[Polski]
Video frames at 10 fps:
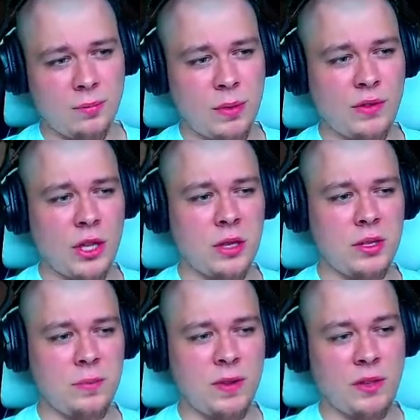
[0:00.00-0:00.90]
pewnie,
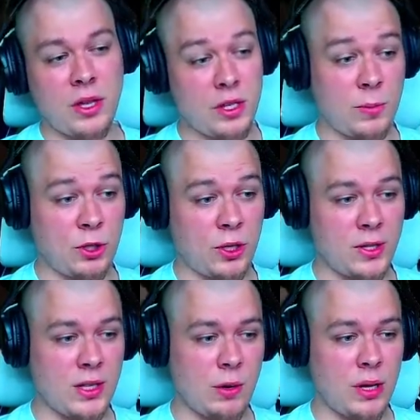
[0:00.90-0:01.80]
pewnie nic by się
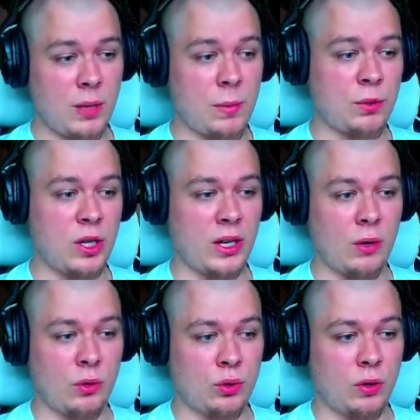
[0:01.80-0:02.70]
nie stało, jakby
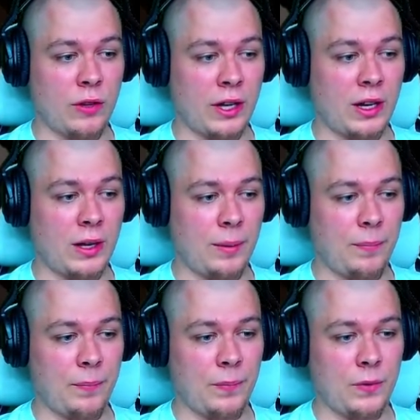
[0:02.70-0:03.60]
przegrał człowiek, ale
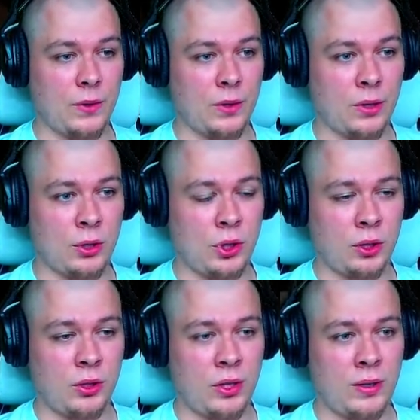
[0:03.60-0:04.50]
chodzi
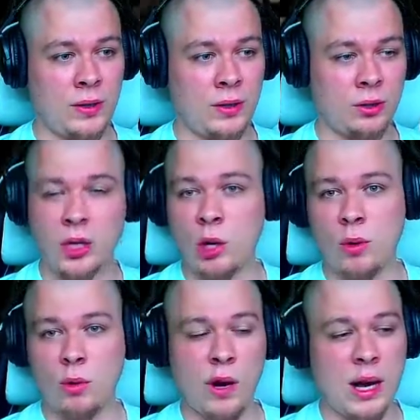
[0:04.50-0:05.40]
o ten, o
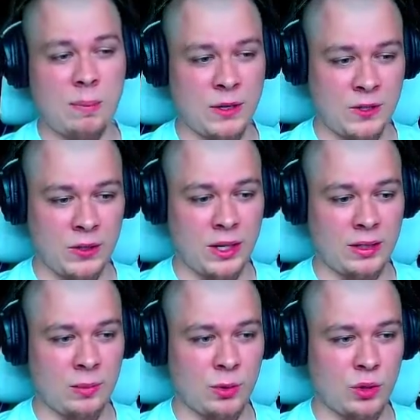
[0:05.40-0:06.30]
tego one-upa, co
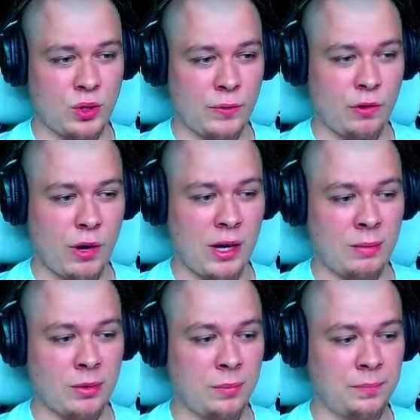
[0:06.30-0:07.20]
nie? Ten bonusowy
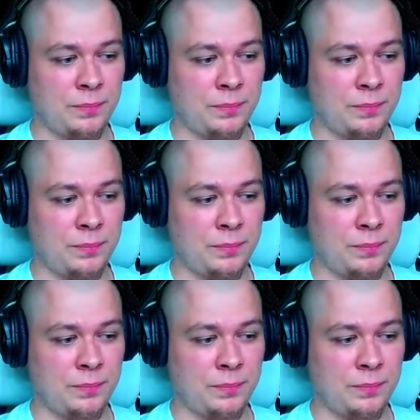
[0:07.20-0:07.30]
one-up.